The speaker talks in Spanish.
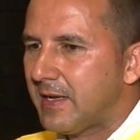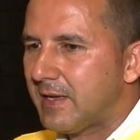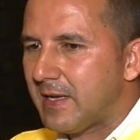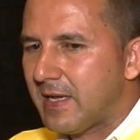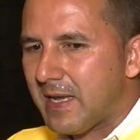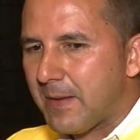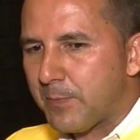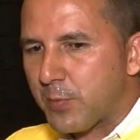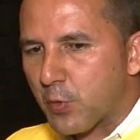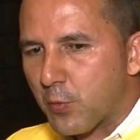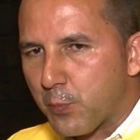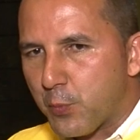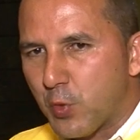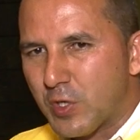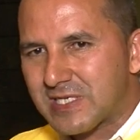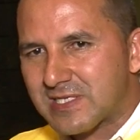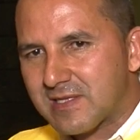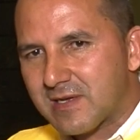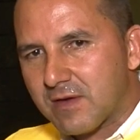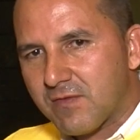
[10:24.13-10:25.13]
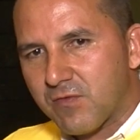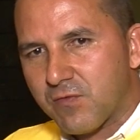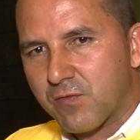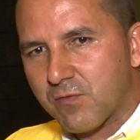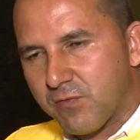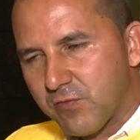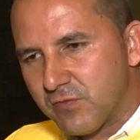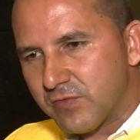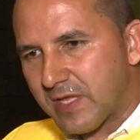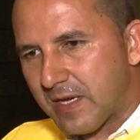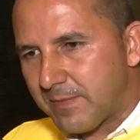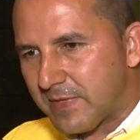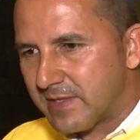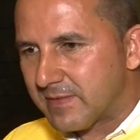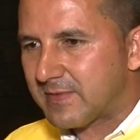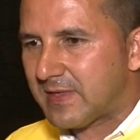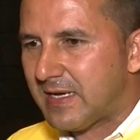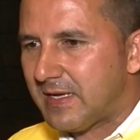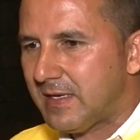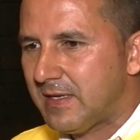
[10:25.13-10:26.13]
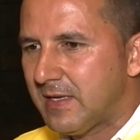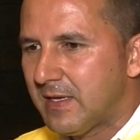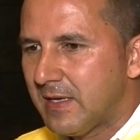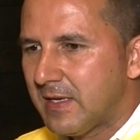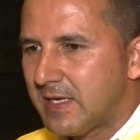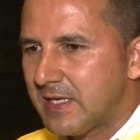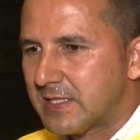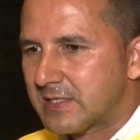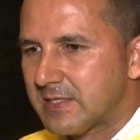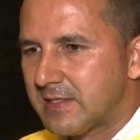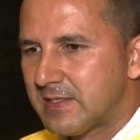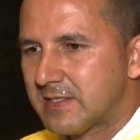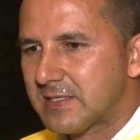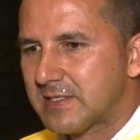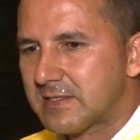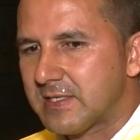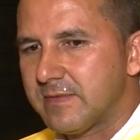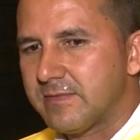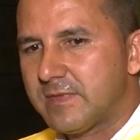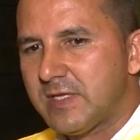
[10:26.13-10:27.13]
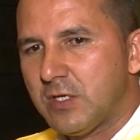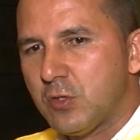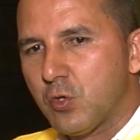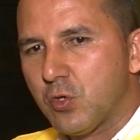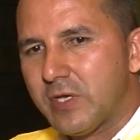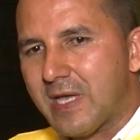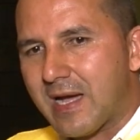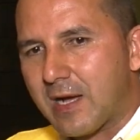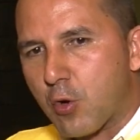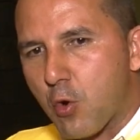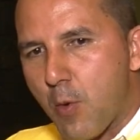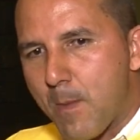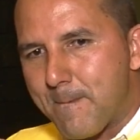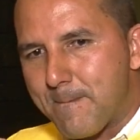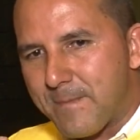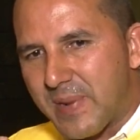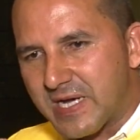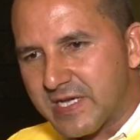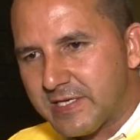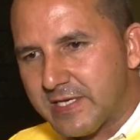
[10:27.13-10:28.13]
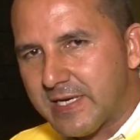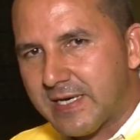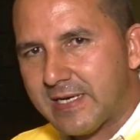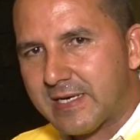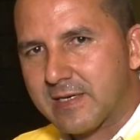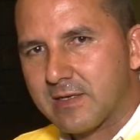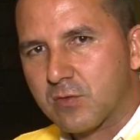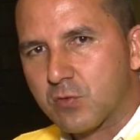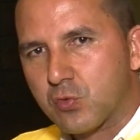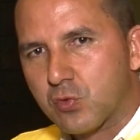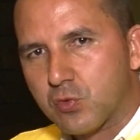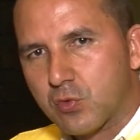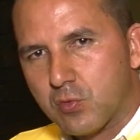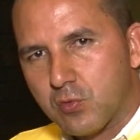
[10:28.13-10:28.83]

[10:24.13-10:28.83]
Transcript: la propuesta fundamental es en ese sentido y acompañar